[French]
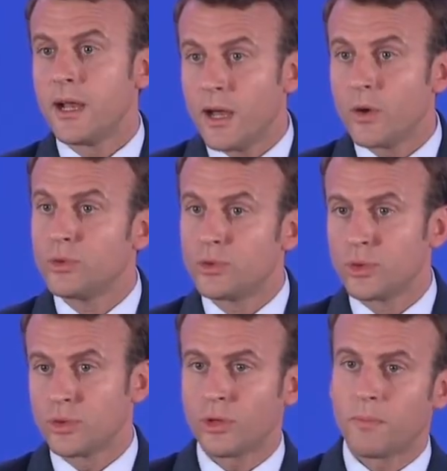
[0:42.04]
Là où
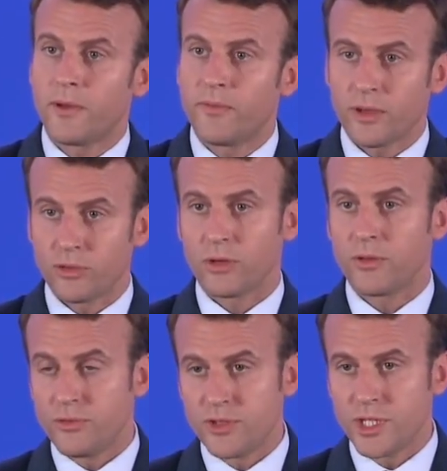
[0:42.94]
d'autres préfèrent se
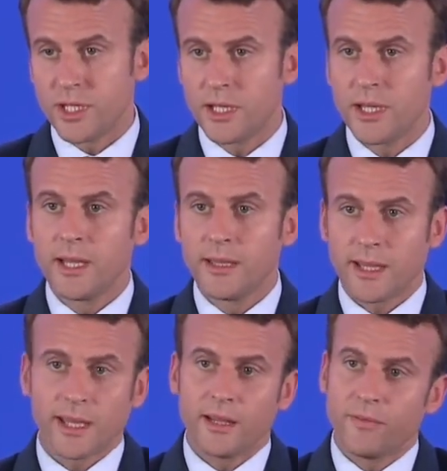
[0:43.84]
réfugier
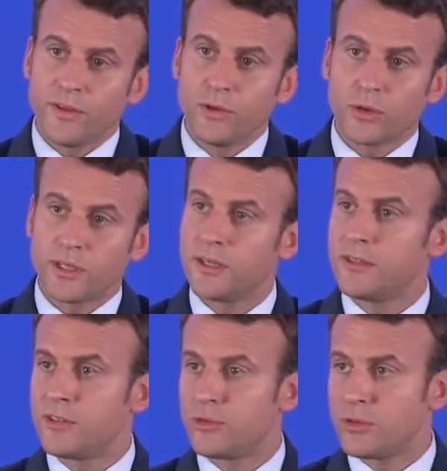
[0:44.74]
derrière les figures qui
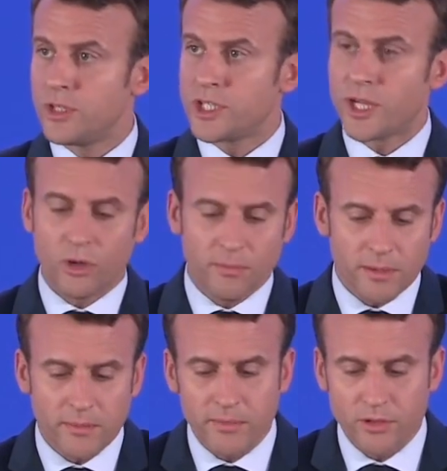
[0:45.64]
existent déjà, quand
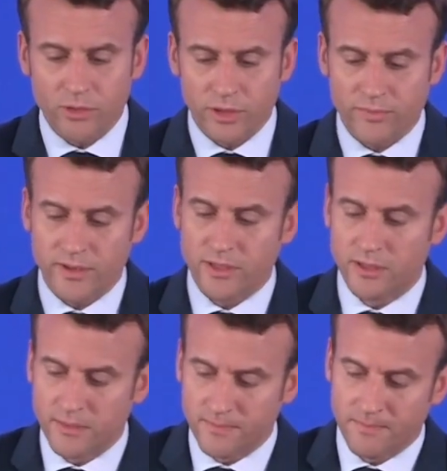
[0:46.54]
bien même elles auraient
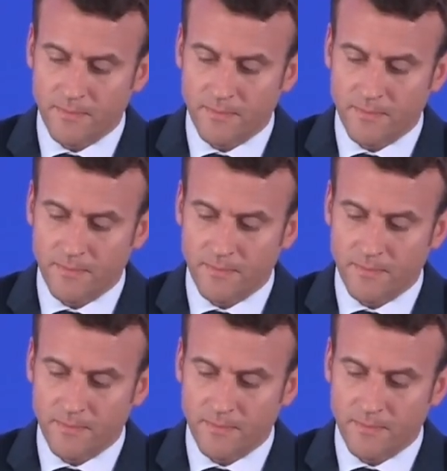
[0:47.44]
failli.